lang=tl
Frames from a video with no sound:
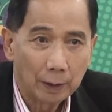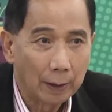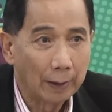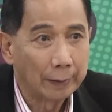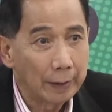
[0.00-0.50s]
kay
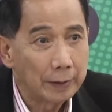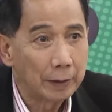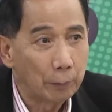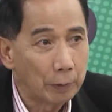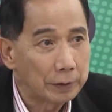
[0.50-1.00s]
outgoing
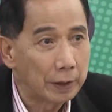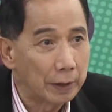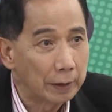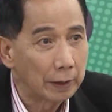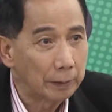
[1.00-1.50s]

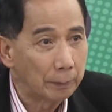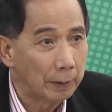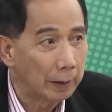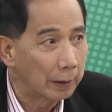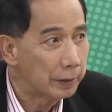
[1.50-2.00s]
Agriculture
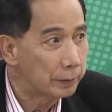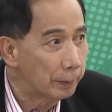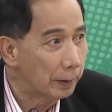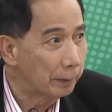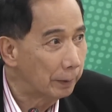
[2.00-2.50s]
Secretary William
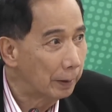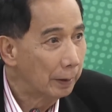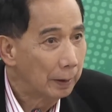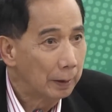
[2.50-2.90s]
Dar,